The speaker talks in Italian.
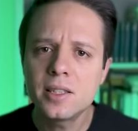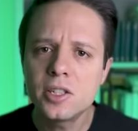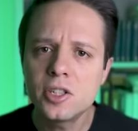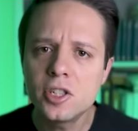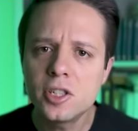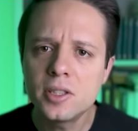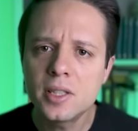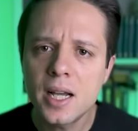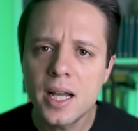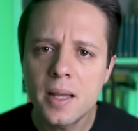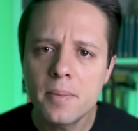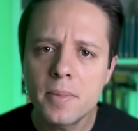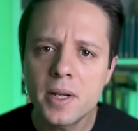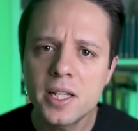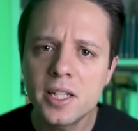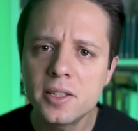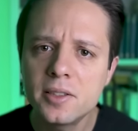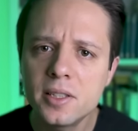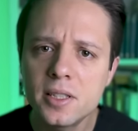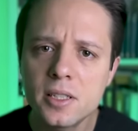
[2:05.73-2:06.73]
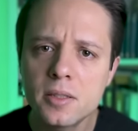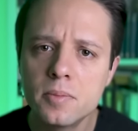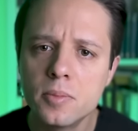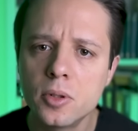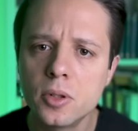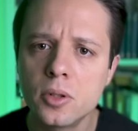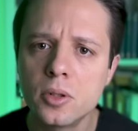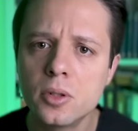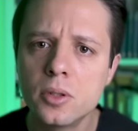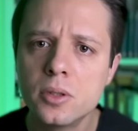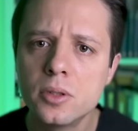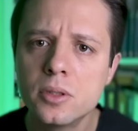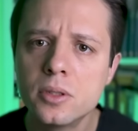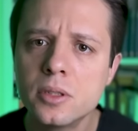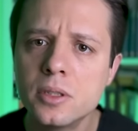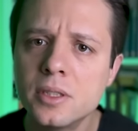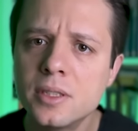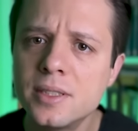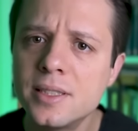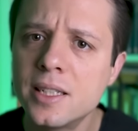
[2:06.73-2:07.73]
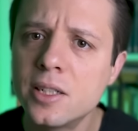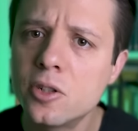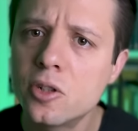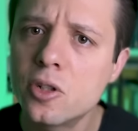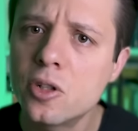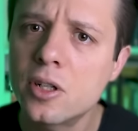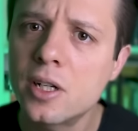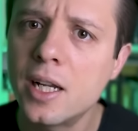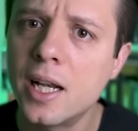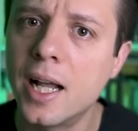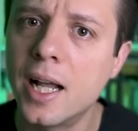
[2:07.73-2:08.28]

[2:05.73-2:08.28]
elettricità e magnetismo siano